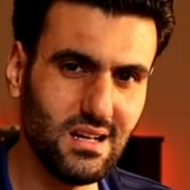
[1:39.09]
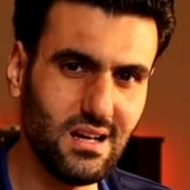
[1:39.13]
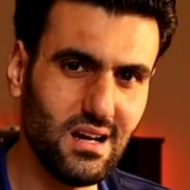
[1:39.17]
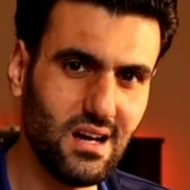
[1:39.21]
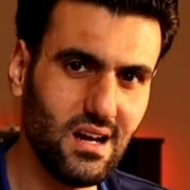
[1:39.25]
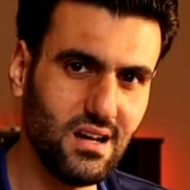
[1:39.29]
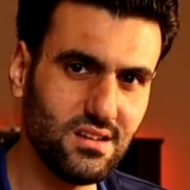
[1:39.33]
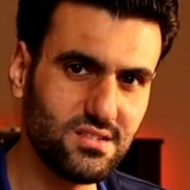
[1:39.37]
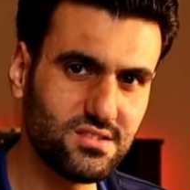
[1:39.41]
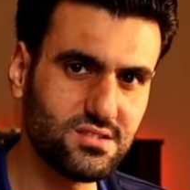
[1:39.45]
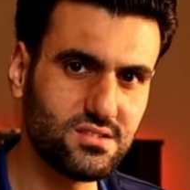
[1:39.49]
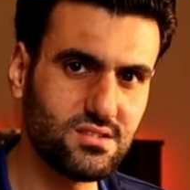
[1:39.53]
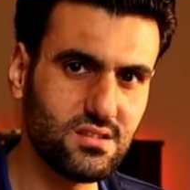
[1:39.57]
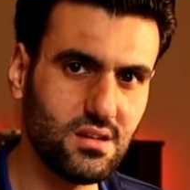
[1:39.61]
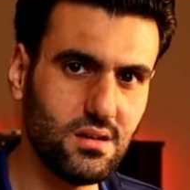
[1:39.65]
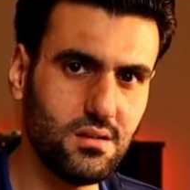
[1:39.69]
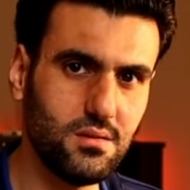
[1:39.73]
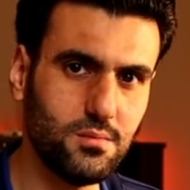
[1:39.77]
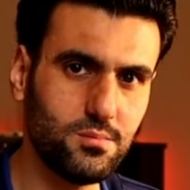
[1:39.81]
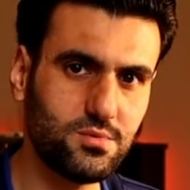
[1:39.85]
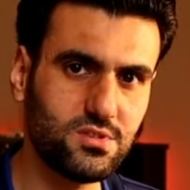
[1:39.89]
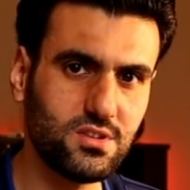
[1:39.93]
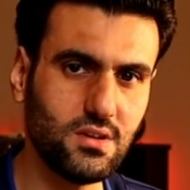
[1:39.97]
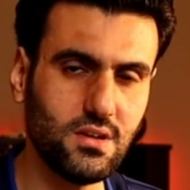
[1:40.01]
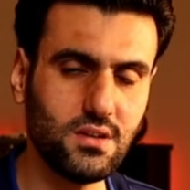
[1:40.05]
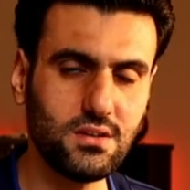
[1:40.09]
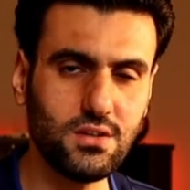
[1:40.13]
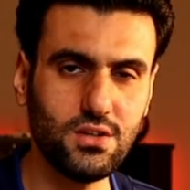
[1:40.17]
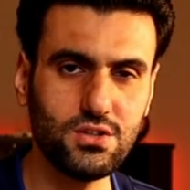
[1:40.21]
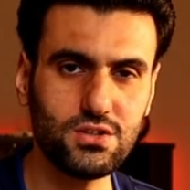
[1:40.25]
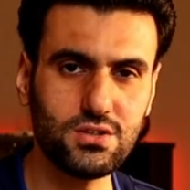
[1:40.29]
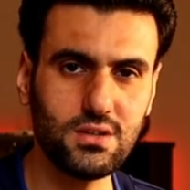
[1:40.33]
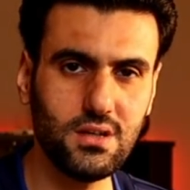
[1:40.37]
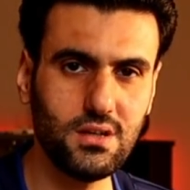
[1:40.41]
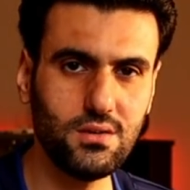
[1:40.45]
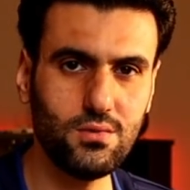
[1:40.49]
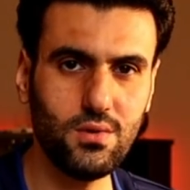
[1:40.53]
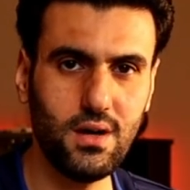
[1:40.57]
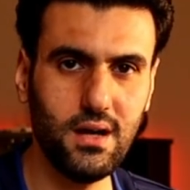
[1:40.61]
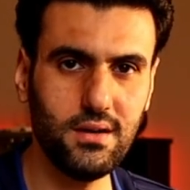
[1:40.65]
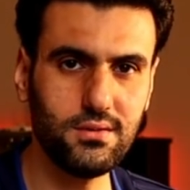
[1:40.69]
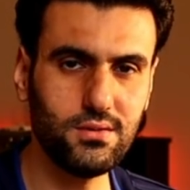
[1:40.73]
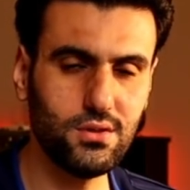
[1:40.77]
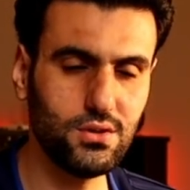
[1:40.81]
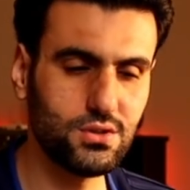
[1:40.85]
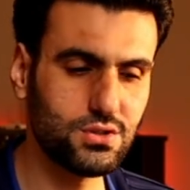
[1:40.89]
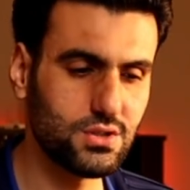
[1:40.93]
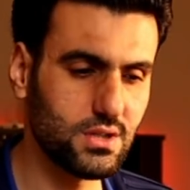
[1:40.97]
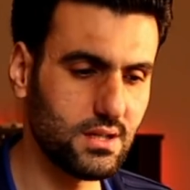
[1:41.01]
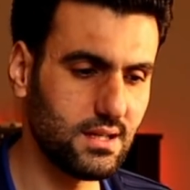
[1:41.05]
هسه بسنة
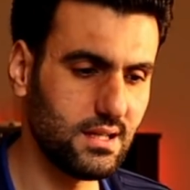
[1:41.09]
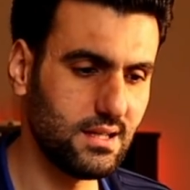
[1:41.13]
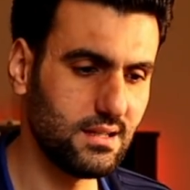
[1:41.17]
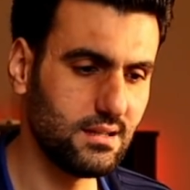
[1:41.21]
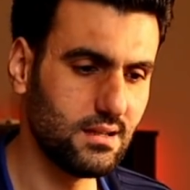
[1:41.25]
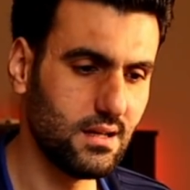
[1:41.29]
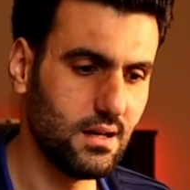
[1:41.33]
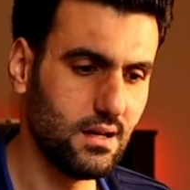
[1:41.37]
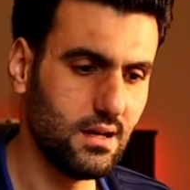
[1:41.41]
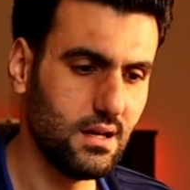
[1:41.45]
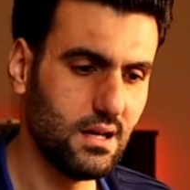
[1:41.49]
2021